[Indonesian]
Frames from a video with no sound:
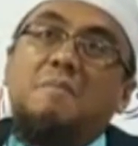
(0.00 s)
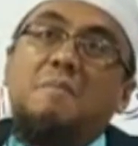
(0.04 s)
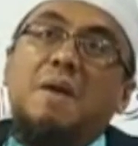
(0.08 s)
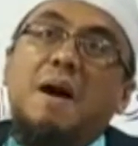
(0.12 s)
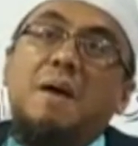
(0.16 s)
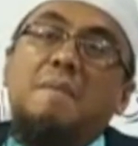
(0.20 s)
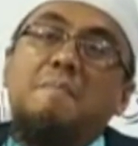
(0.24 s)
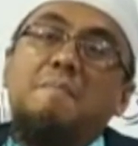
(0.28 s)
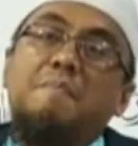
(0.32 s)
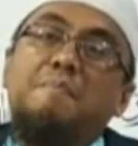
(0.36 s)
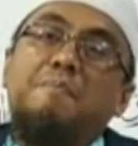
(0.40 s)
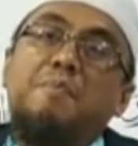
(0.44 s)

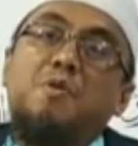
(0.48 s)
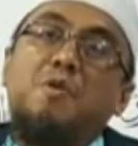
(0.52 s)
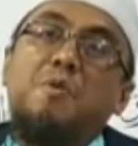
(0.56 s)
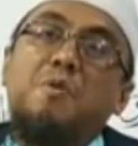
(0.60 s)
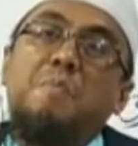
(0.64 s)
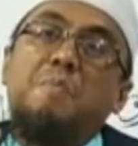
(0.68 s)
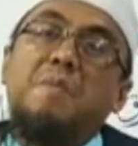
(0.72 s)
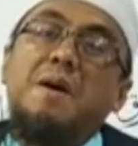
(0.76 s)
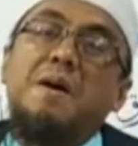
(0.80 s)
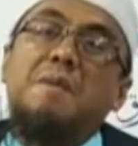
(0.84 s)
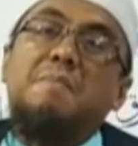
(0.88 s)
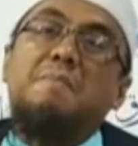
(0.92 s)
mampu
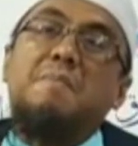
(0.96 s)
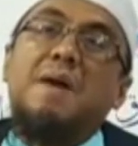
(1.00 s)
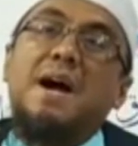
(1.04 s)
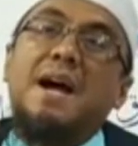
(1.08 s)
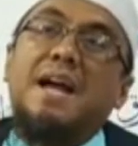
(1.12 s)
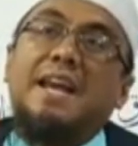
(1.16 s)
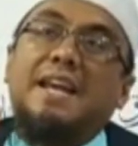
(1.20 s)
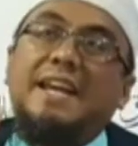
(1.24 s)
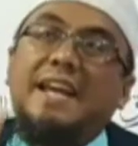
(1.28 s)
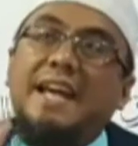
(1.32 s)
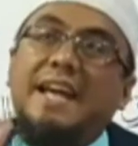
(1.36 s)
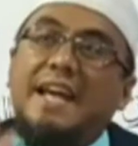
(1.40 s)

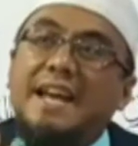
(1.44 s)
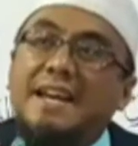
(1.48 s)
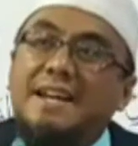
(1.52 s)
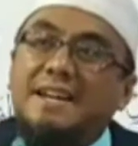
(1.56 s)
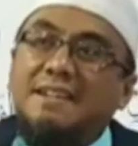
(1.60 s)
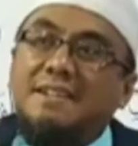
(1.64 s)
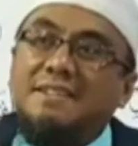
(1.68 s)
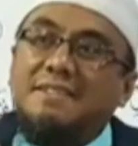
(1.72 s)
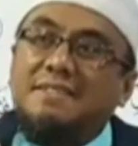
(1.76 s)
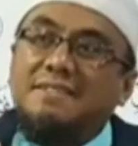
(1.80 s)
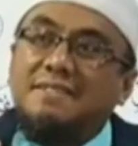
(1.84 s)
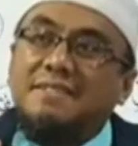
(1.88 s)

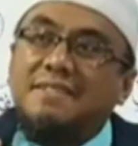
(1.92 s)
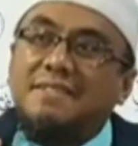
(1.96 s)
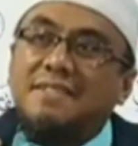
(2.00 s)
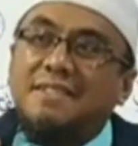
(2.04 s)
memanen